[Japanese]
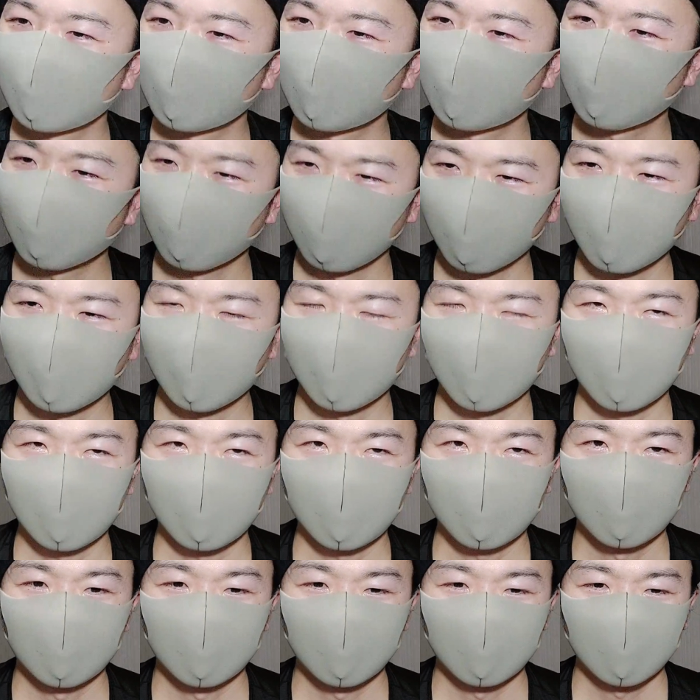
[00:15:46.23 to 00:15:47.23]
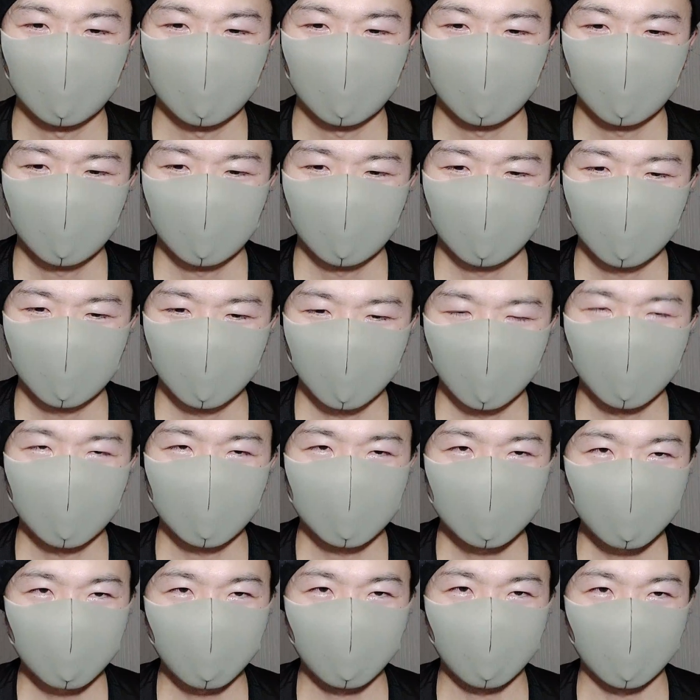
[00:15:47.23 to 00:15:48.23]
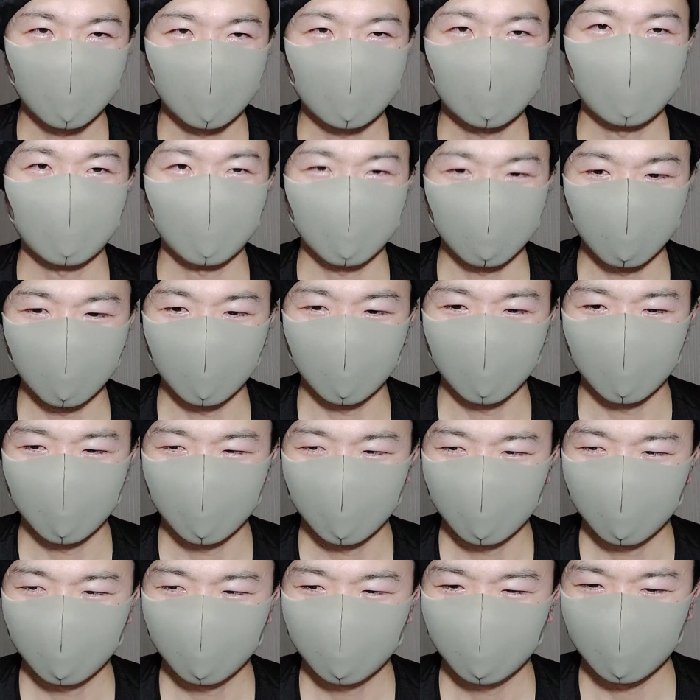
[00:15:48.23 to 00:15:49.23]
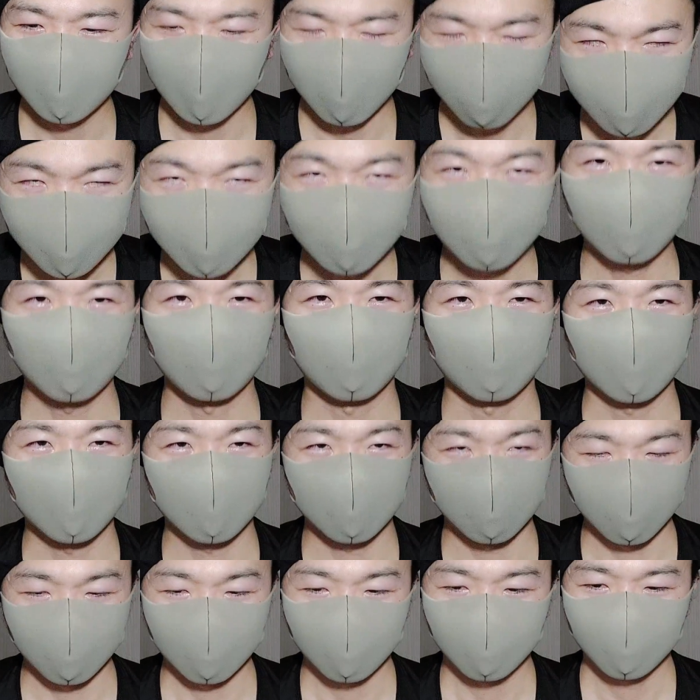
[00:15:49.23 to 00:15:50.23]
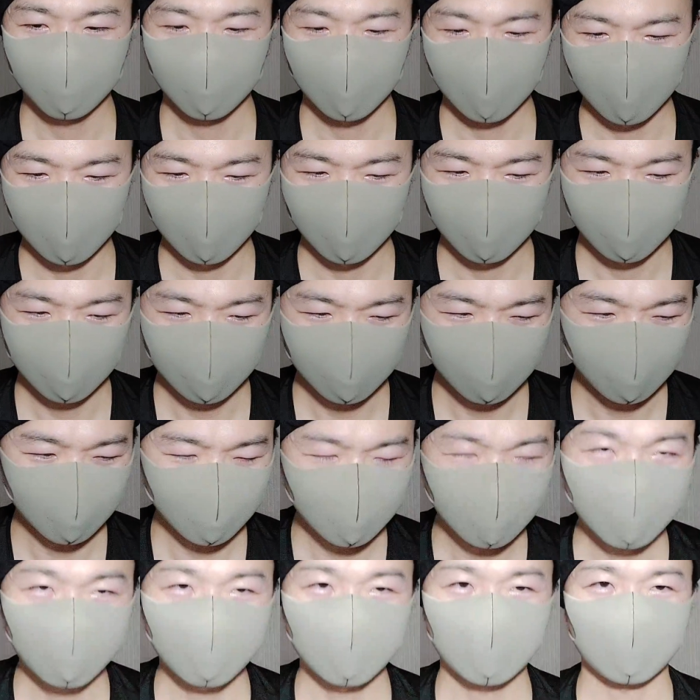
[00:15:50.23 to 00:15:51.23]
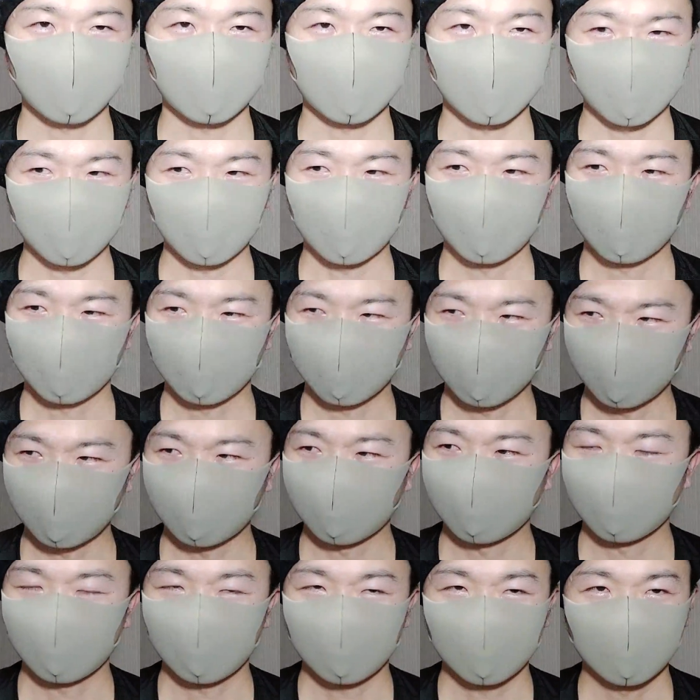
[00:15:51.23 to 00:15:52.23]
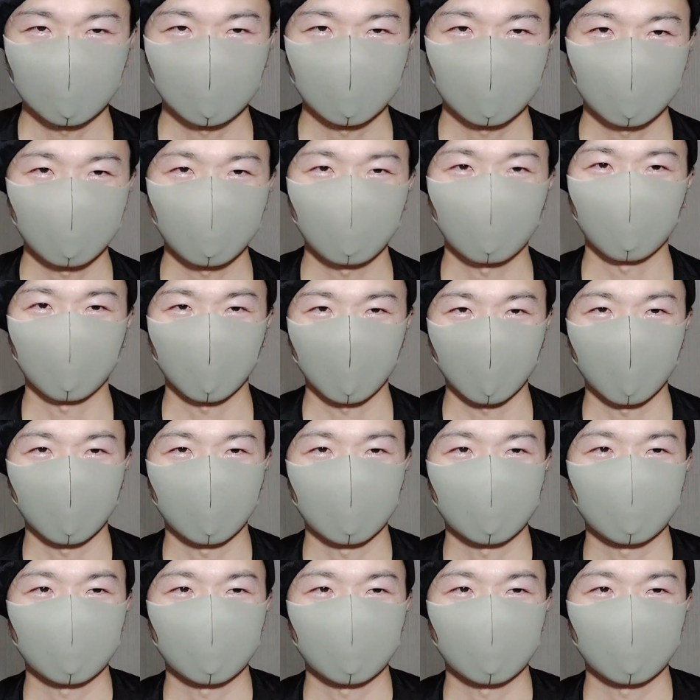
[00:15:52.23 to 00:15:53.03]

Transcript: 人はで返事来なかった人はダメってことですよ、ね、諦めてください、うん、ということで